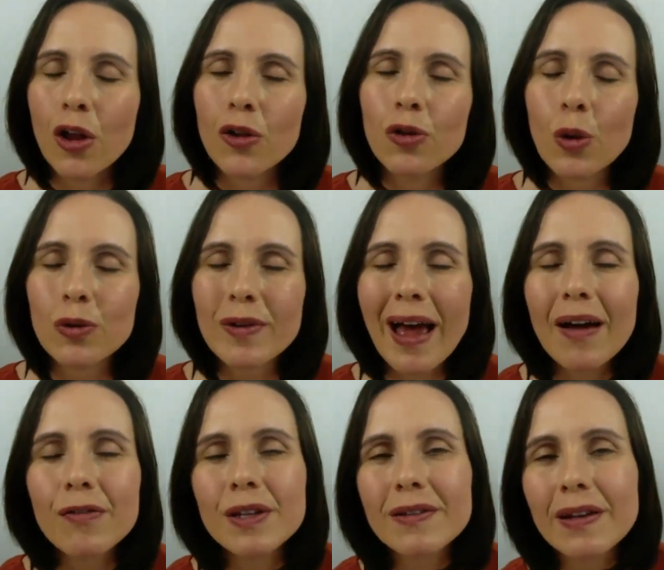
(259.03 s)
notre
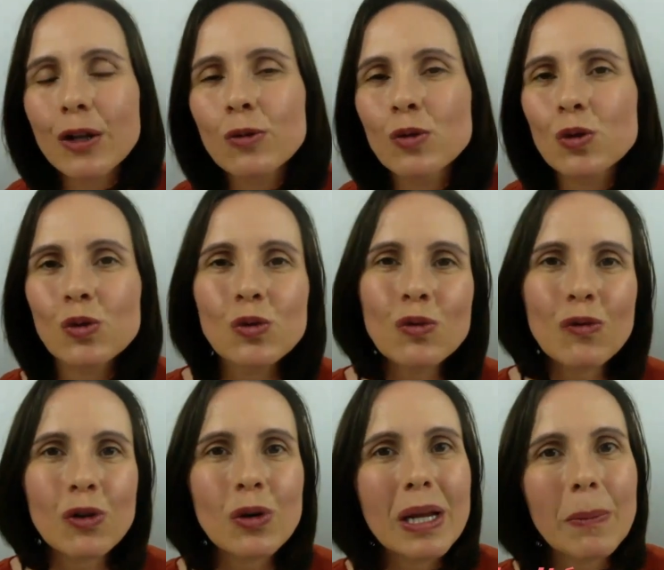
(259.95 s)
invité nous
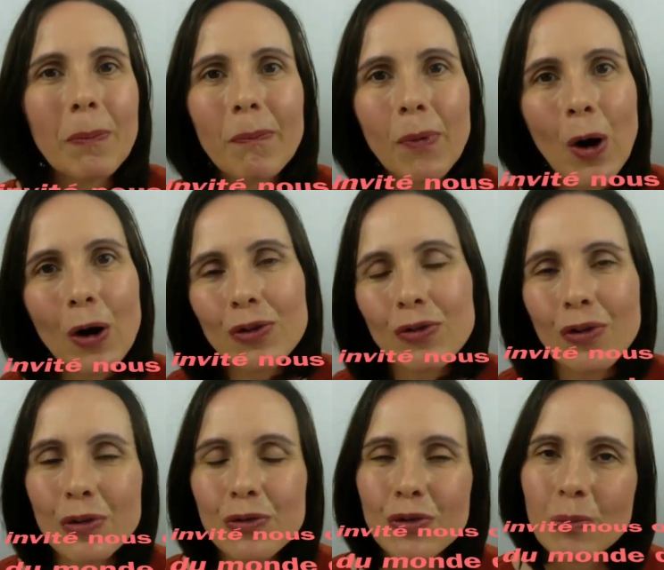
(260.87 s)
ouvre les portes
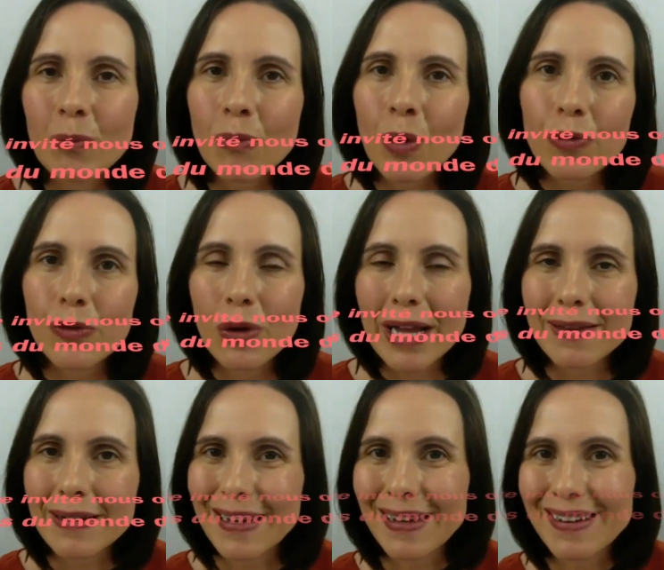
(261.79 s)
du monde de la
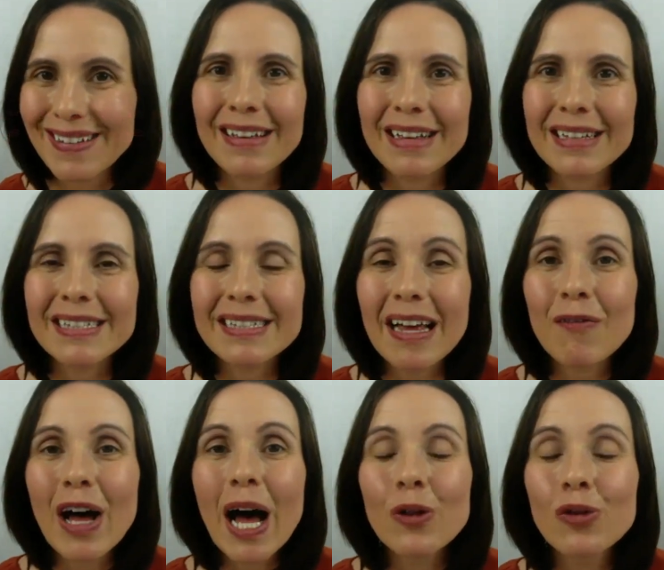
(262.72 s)
télé. Ça
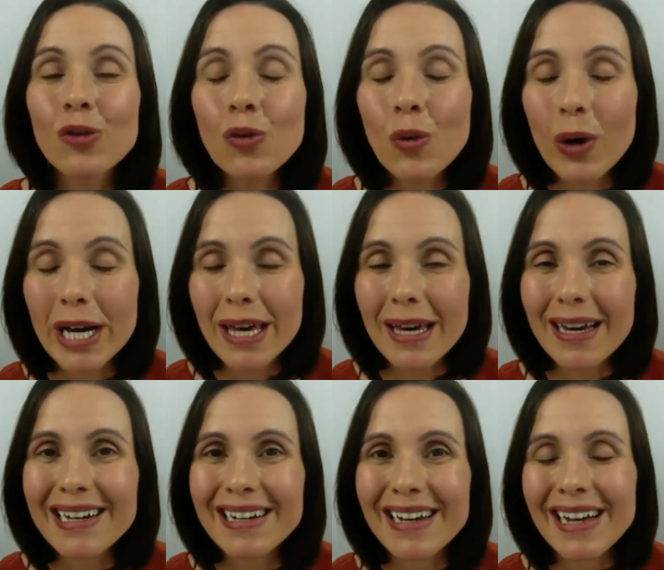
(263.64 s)
va
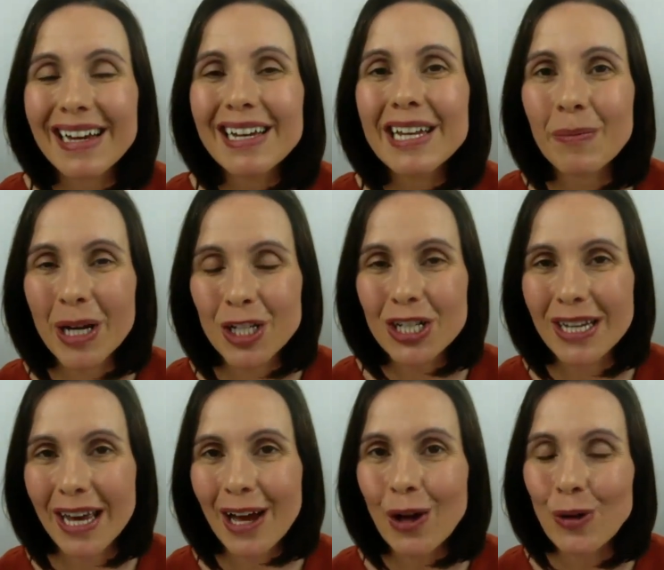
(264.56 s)
nourrir
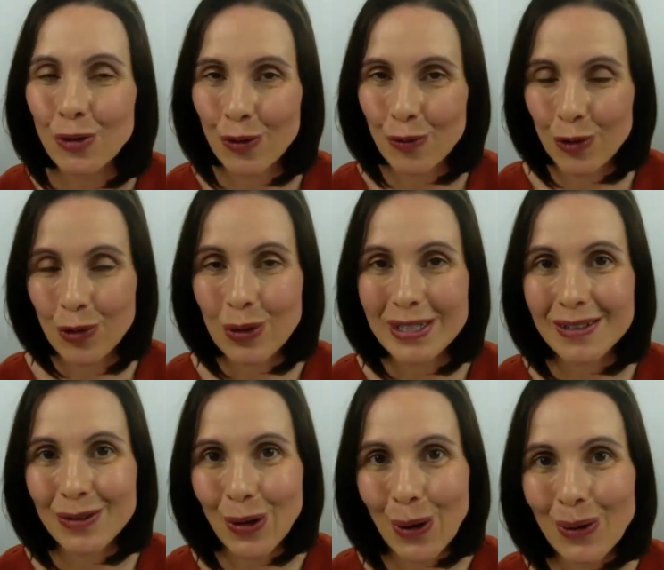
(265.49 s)
l'imaginaire de votre
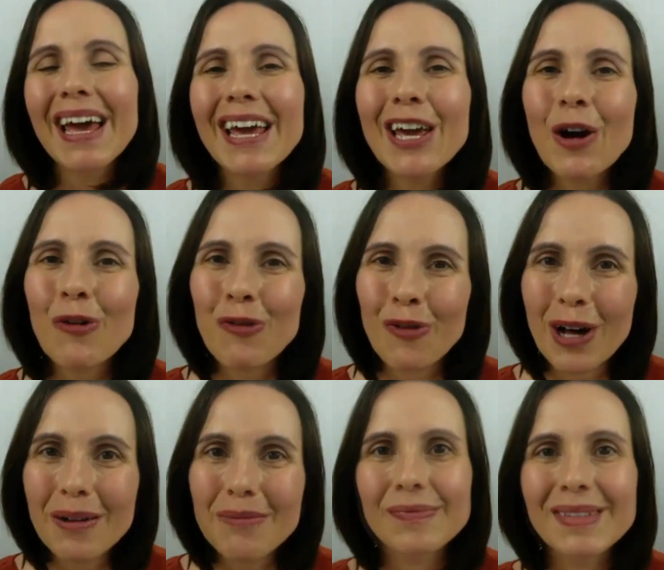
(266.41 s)
auditeur. Et
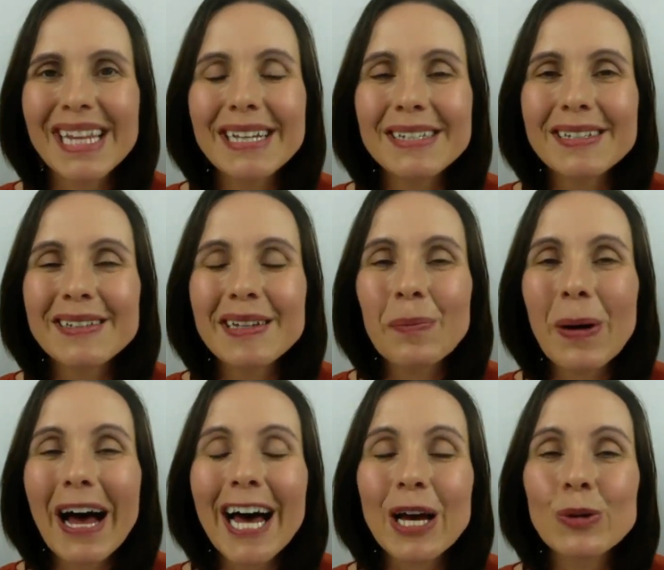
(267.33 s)
enfin, n'hésitez
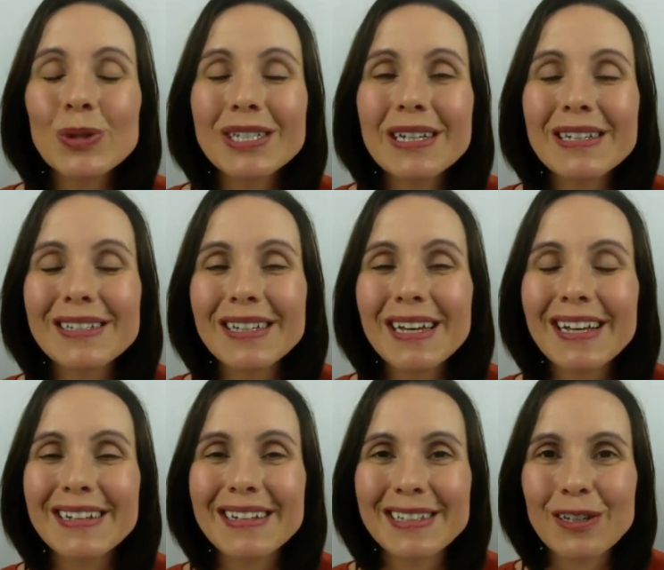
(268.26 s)
pas à utiliser
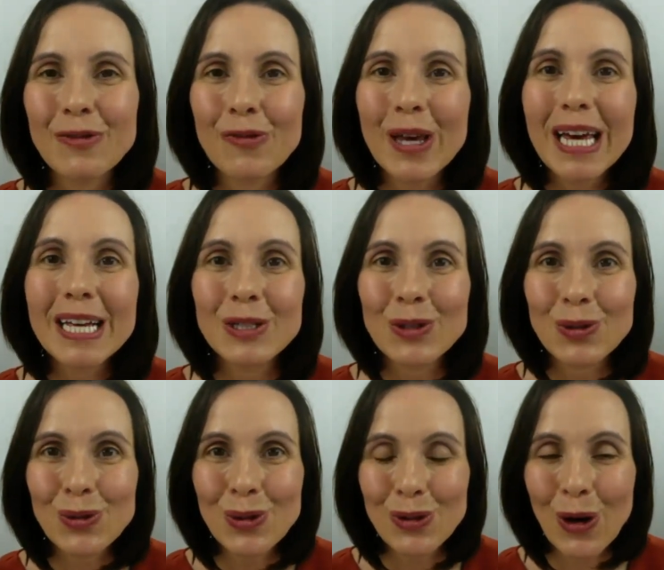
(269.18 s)
des effets
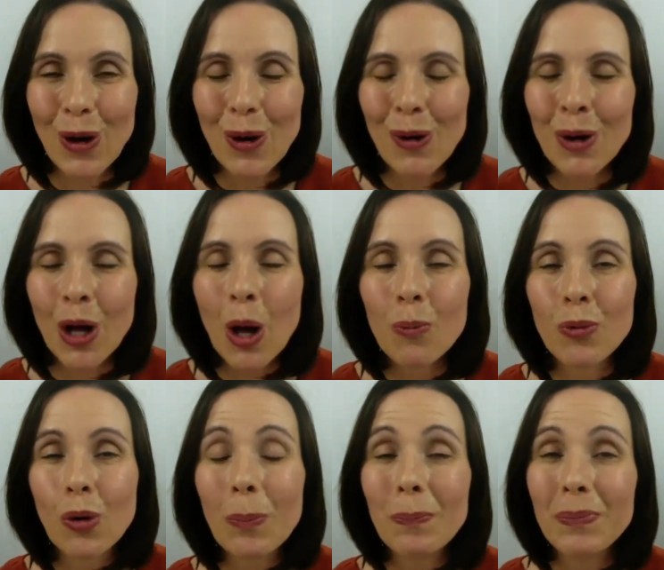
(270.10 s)
sonores
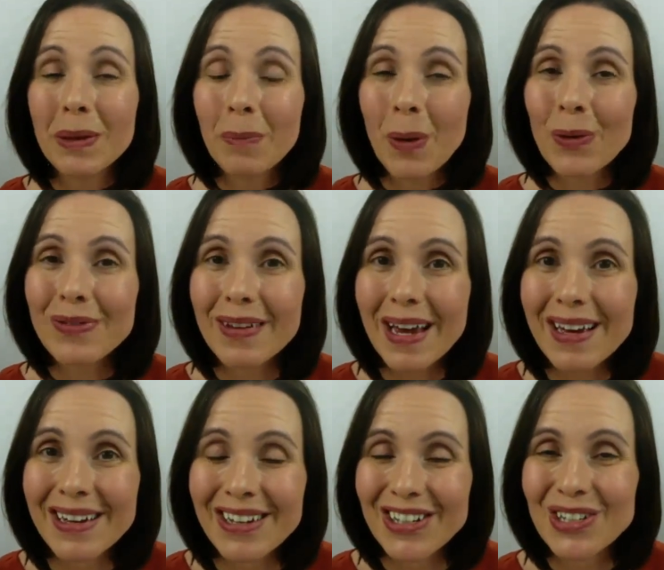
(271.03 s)
pour
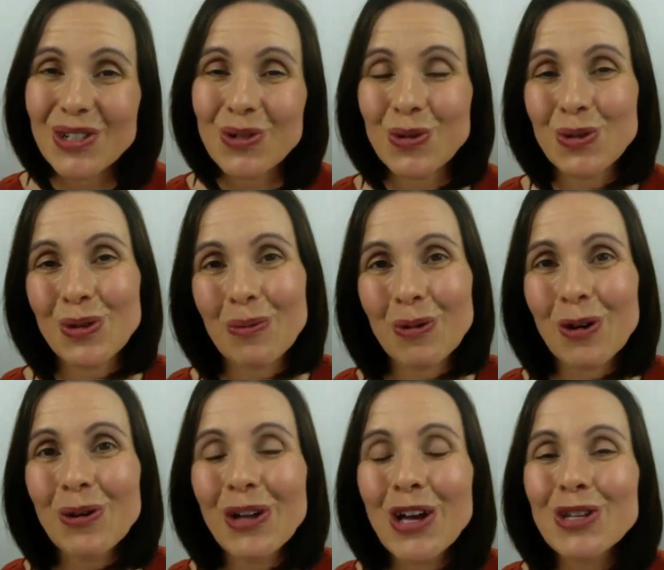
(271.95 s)
pimenter
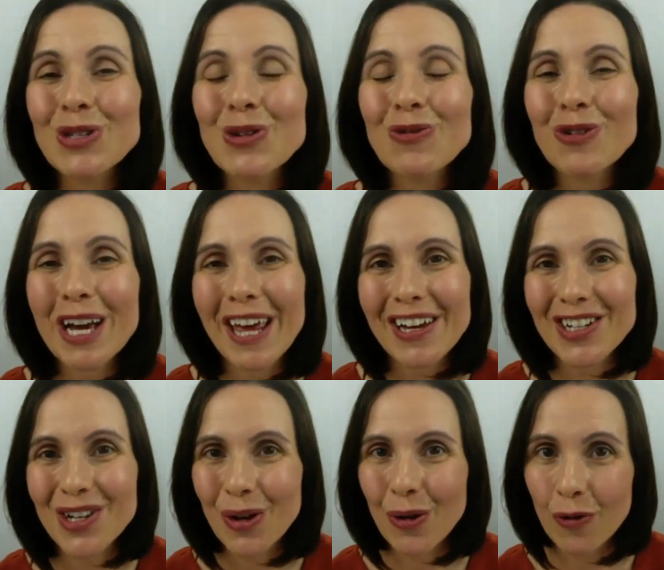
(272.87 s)
justement ce
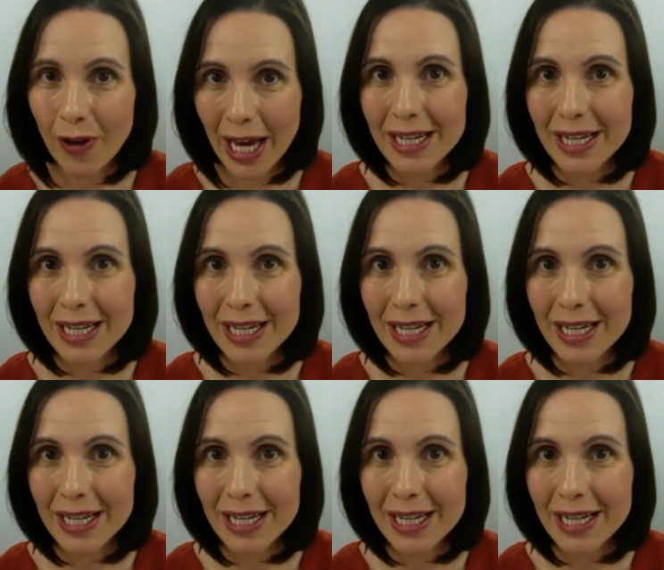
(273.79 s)
voyage vers